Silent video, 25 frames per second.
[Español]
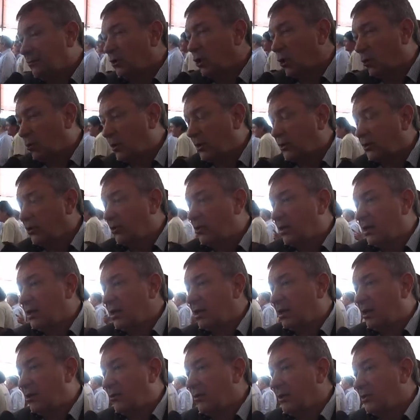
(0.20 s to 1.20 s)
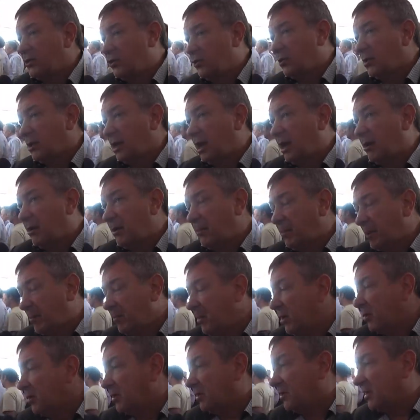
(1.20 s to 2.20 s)
dos cuestiones que creo que son clave
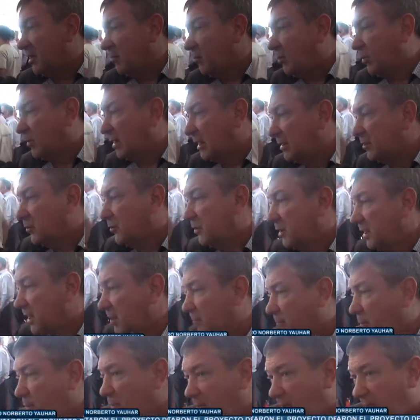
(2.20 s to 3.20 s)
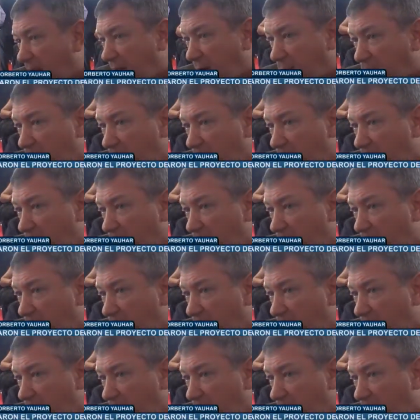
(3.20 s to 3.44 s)
Primero que estamos hablando de equipos de